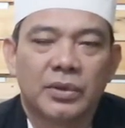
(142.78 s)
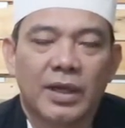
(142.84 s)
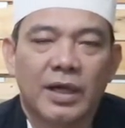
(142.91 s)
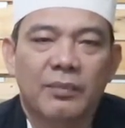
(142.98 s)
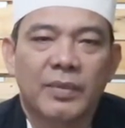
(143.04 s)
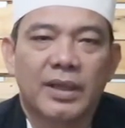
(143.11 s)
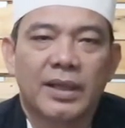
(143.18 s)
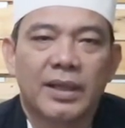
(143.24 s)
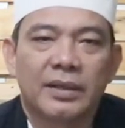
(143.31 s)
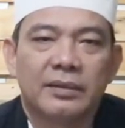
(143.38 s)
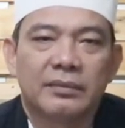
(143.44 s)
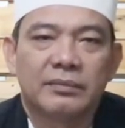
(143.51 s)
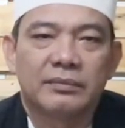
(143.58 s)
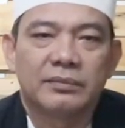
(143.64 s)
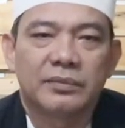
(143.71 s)

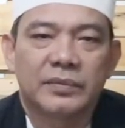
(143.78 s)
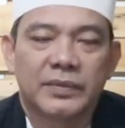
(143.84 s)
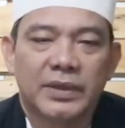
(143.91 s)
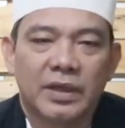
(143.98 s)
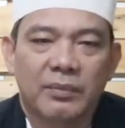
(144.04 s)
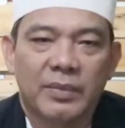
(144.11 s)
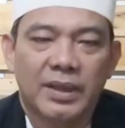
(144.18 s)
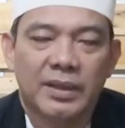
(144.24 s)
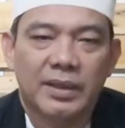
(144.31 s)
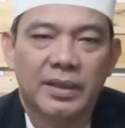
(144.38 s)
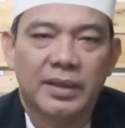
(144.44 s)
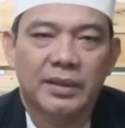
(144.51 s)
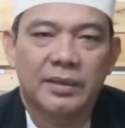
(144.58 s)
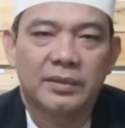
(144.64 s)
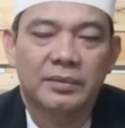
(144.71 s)
amalan yang
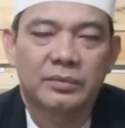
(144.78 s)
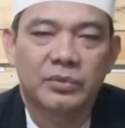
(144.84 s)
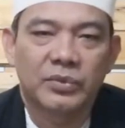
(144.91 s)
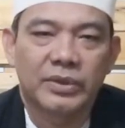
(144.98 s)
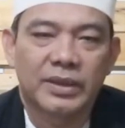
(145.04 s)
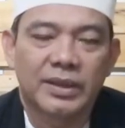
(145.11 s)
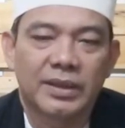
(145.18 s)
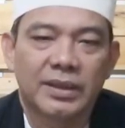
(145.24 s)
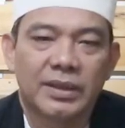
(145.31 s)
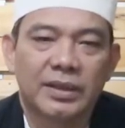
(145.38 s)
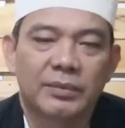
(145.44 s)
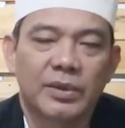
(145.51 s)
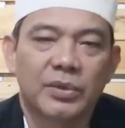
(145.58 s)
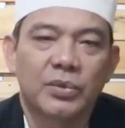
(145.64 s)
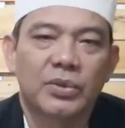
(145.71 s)
mana mungkin ini
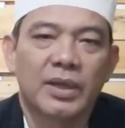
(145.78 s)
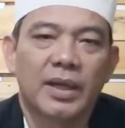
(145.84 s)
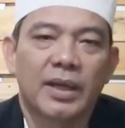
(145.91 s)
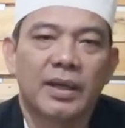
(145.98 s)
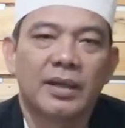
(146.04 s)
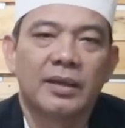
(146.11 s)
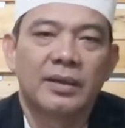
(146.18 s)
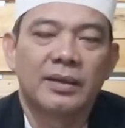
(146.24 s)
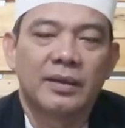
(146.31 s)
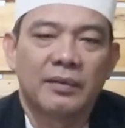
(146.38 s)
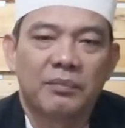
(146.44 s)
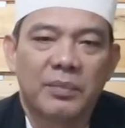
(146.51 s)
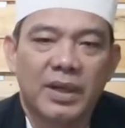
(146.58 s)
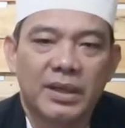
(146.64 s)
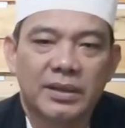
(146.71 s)
berguna
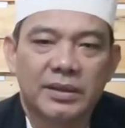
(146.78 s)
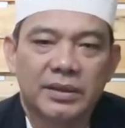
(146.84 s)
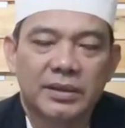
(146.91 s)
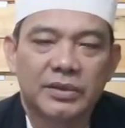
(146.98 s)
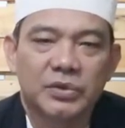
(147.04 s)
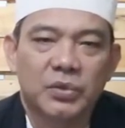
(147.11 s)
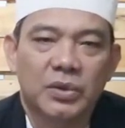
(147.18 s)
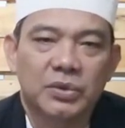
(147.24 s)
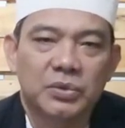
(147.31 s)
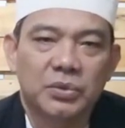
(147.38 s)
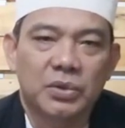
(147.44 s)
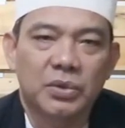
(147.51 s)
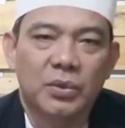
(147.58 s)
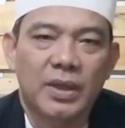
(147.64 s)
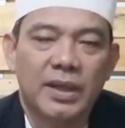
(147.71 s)
bagi suatu
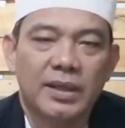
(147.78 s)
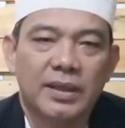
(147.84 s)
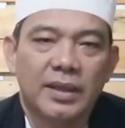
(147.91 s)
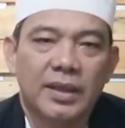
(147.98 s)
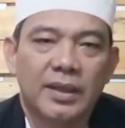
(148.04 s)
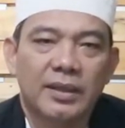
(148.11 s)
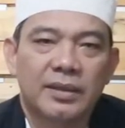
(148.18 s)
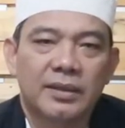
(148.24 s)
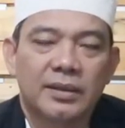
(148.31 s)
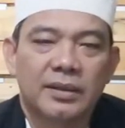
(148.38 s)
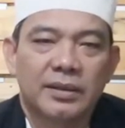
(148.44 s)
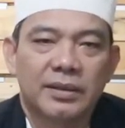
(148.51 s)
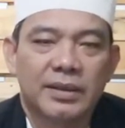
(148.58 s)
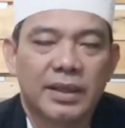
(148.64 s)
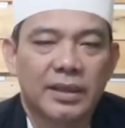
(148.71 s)
keluarga
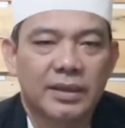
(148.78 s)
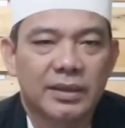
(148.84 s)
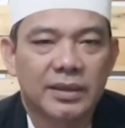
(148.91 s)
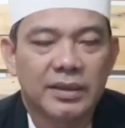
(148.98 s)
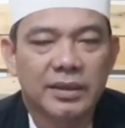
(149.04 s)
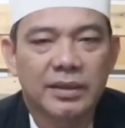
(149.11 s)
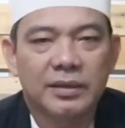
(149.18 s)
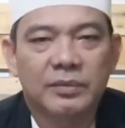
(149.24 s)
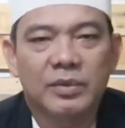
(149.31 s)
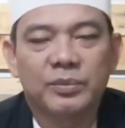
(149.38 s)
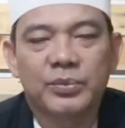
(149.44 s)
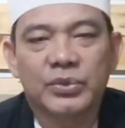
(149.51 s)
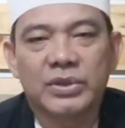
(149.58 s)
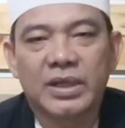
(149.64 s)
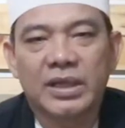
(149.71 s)
yang ingin
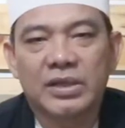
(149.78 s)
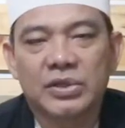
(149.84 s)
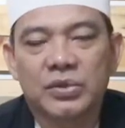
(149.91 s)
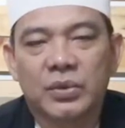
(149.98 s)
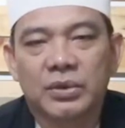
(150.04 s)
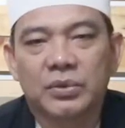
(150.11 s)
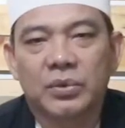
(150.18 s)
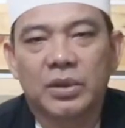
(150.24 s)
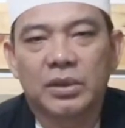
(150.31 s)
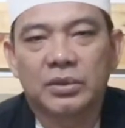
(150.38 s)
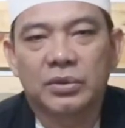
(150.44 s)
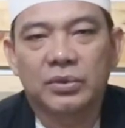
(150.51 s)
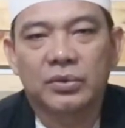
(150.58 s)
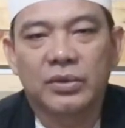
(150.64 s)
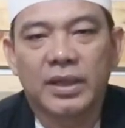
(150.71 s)
mempunyai suatu
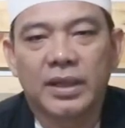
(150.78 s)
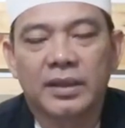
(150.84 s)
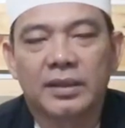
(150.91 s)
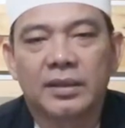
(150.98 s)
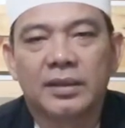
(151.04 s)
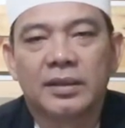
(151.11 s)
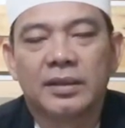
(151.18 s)
keturunan